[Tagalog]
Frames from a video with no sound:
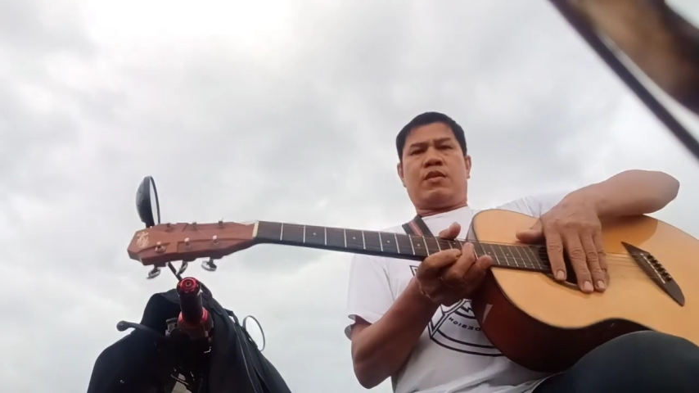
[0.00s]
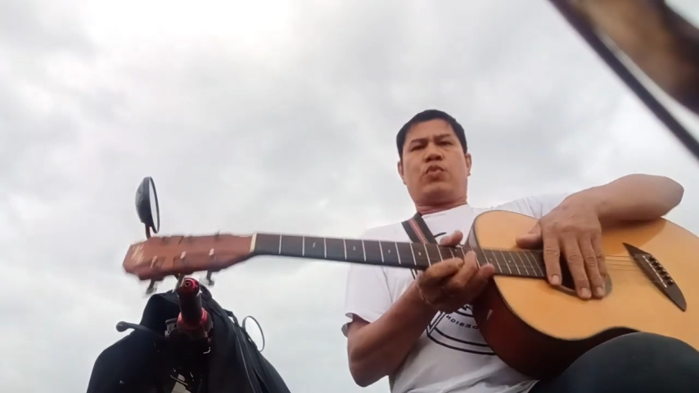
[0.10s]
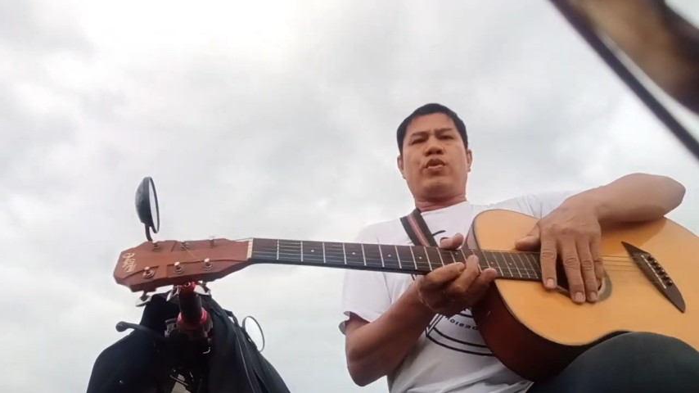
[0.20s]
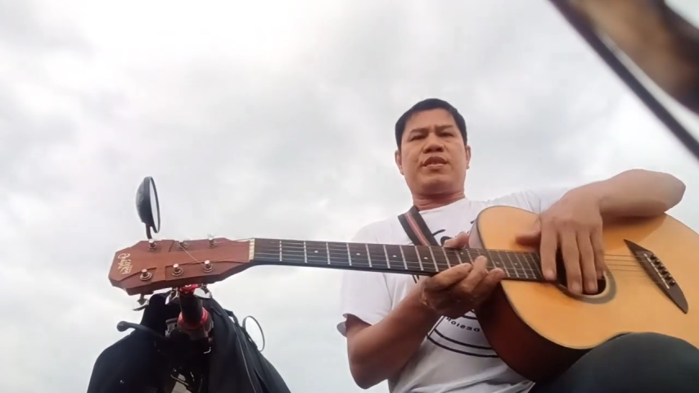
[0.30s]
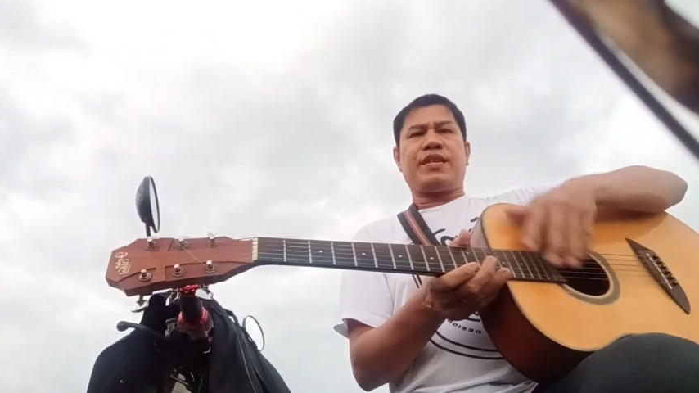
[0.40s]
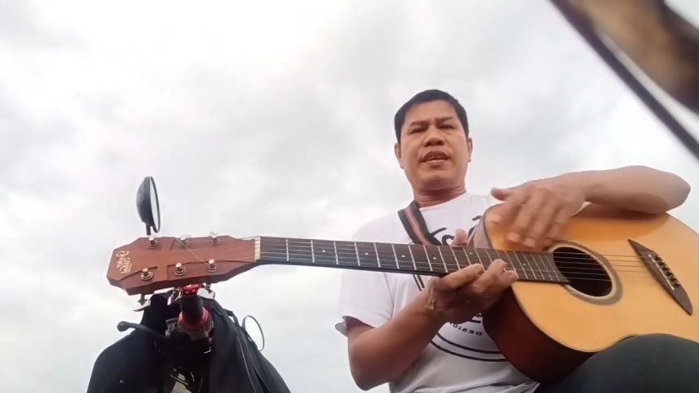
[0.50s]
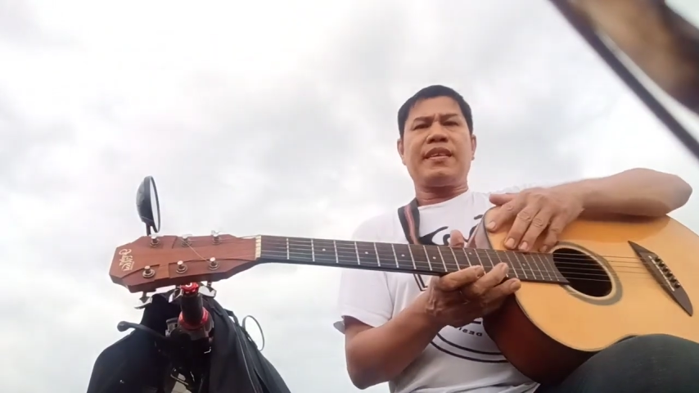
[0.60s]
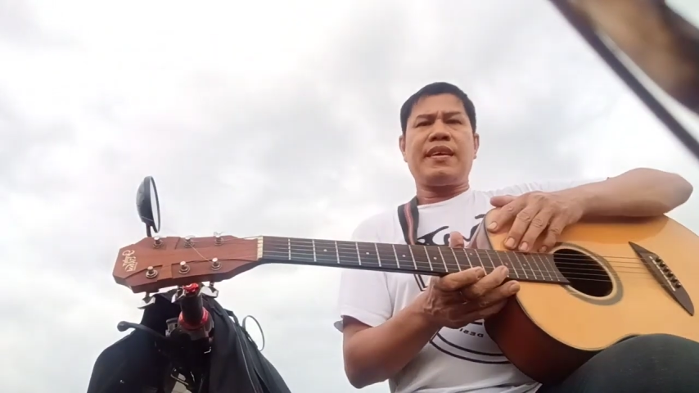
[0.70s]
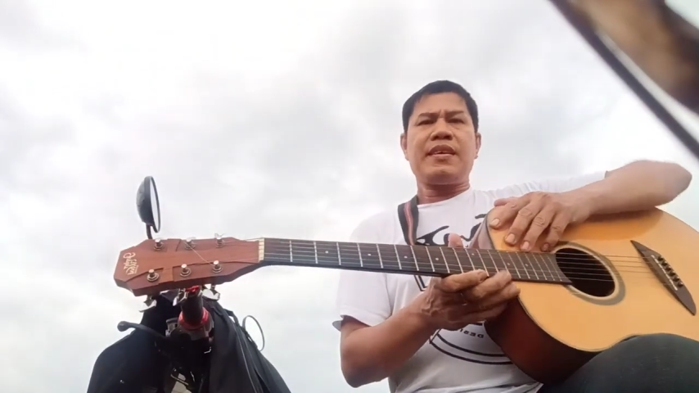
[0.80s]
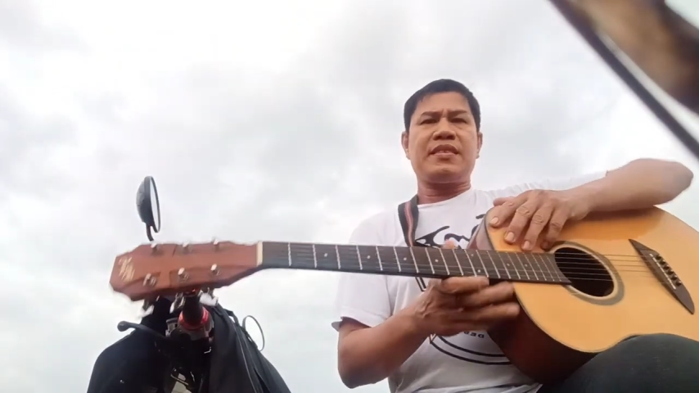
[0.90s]
Once again
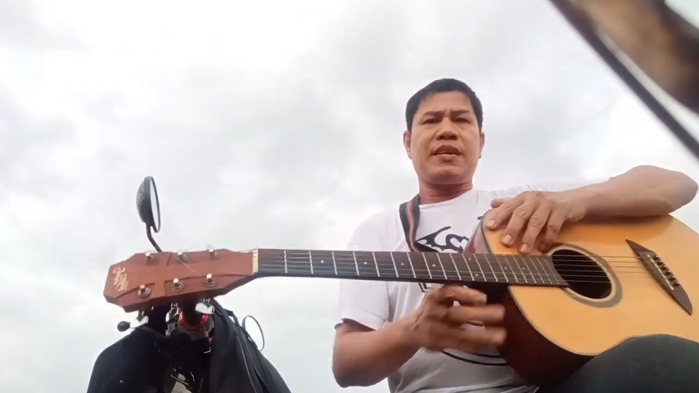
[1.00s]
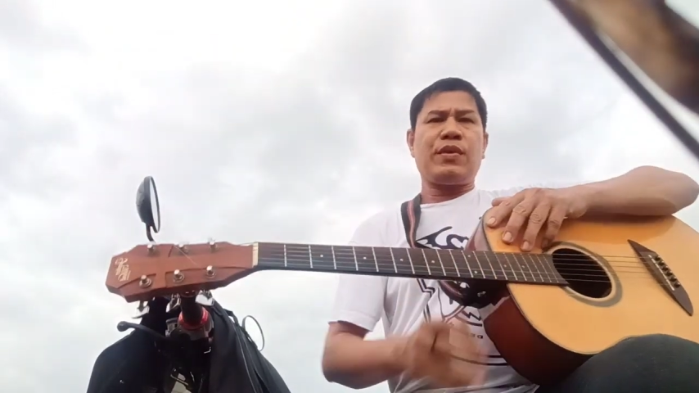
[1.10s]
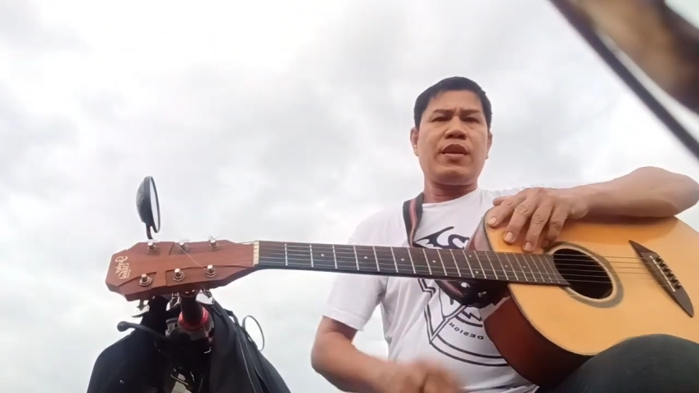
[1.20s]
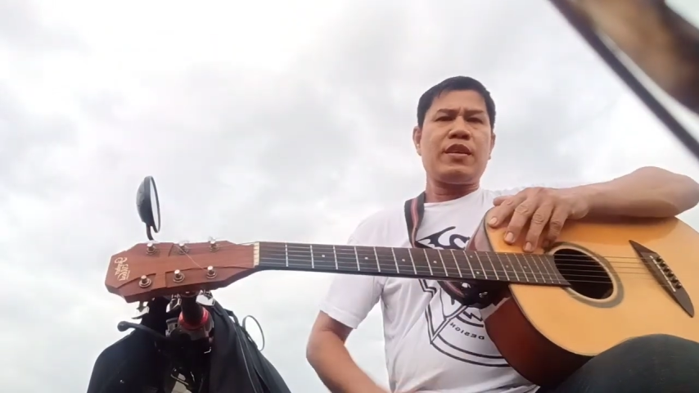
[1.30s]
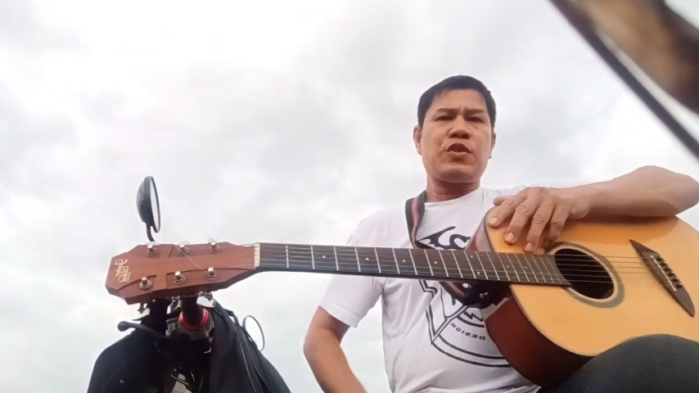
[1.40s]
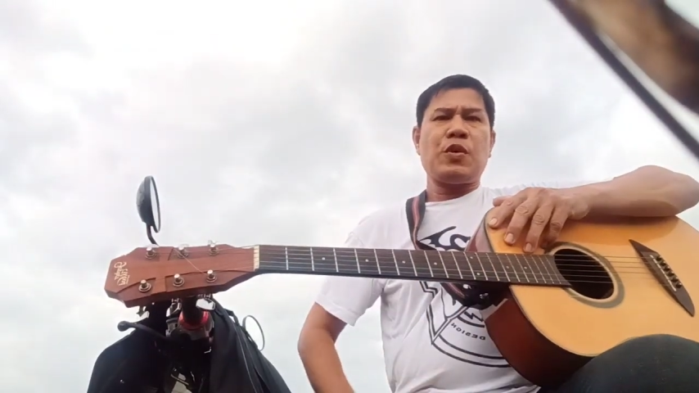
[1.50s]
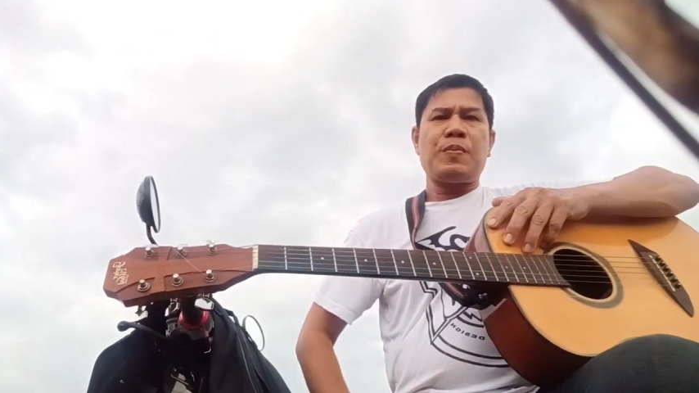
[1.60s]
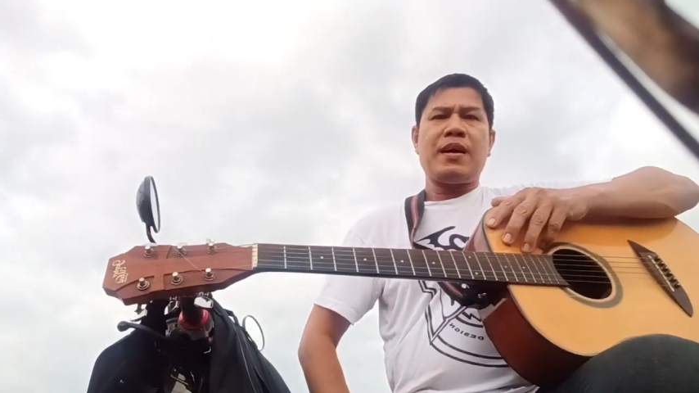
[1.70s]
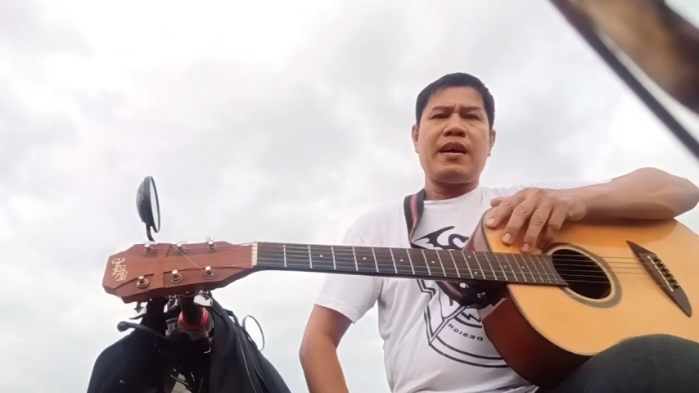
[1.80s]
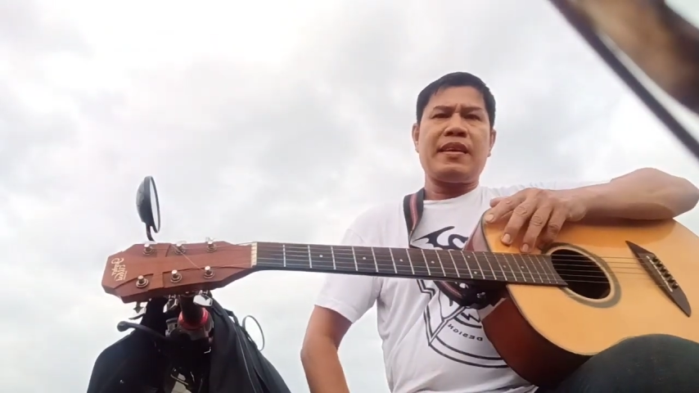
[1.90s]
guys, ikaw lang song
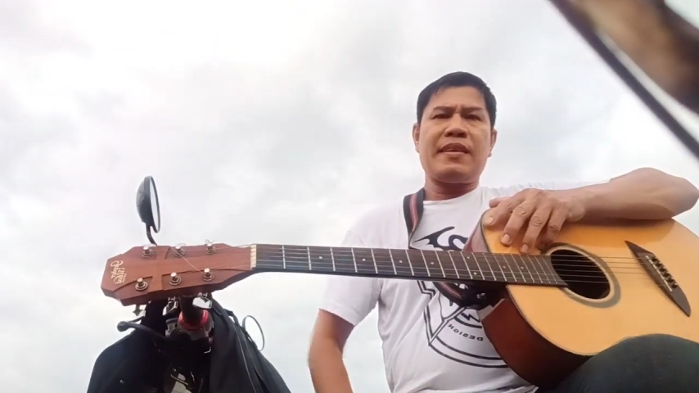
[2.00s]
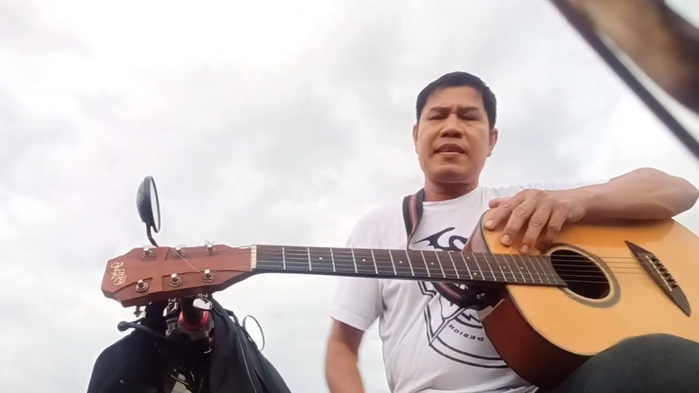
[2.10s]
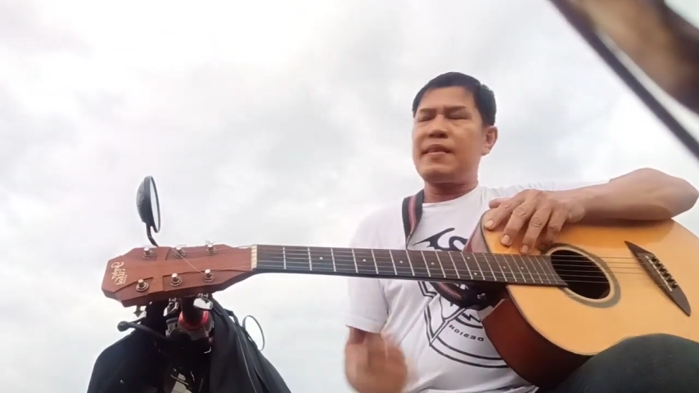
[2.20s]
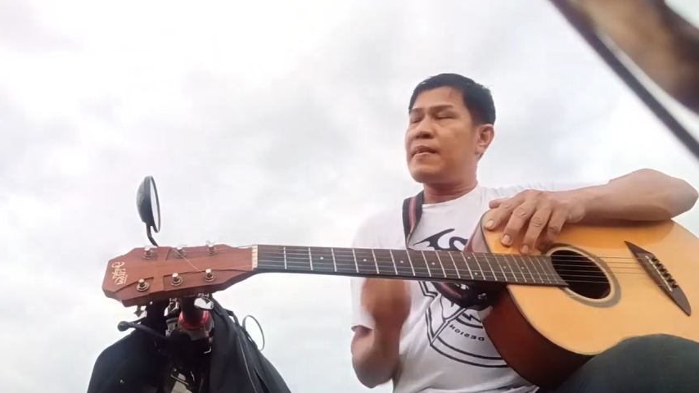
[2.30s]
by